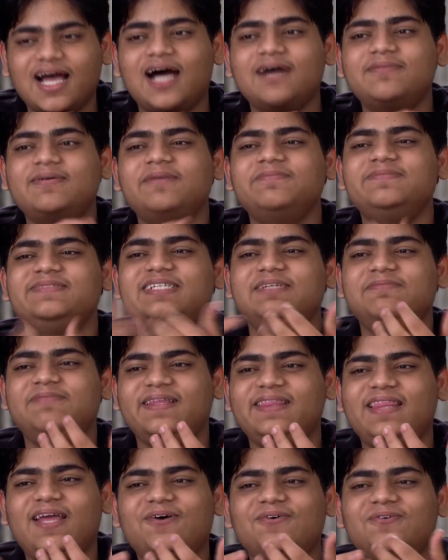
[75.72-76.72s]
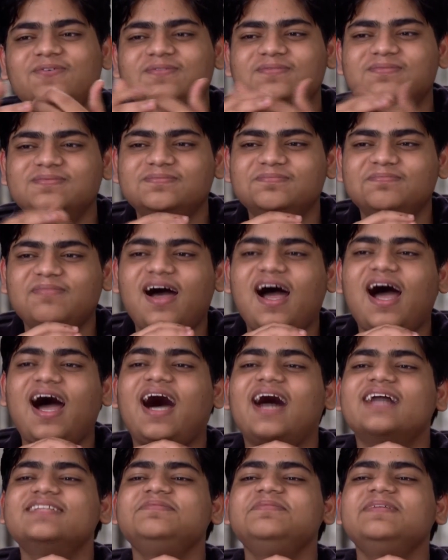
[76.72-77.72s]
अब आप जी बताओ
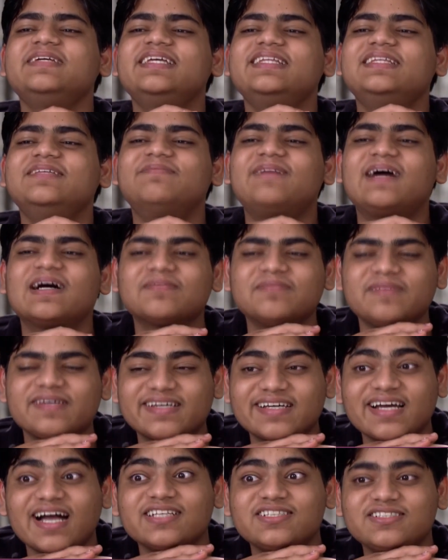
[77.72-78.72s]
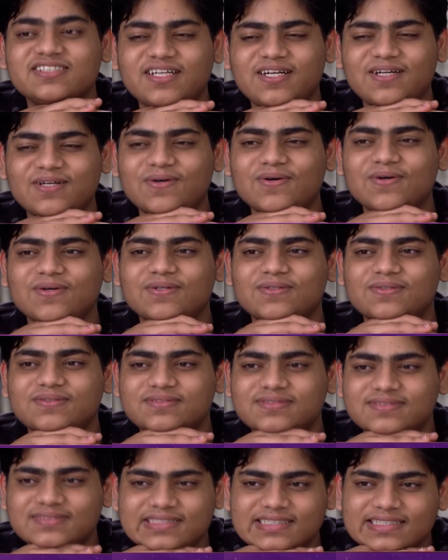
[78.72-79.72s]
आदमी के दिमाग में क्या चल रहा होगा
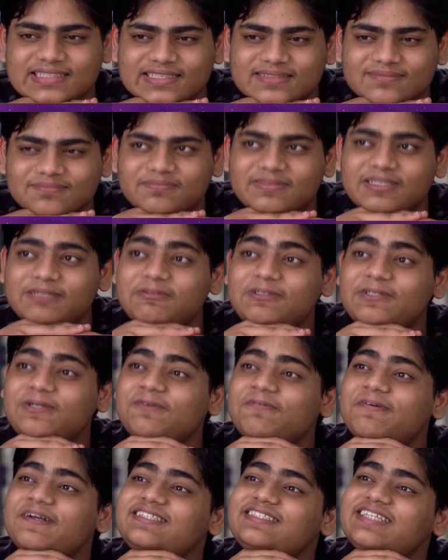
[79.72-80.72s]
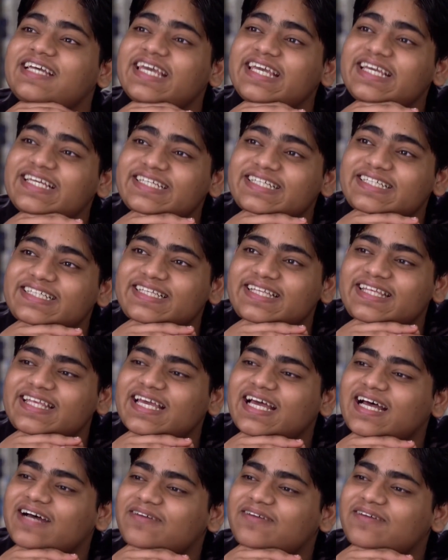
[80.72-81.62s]
बीवी को बचाए या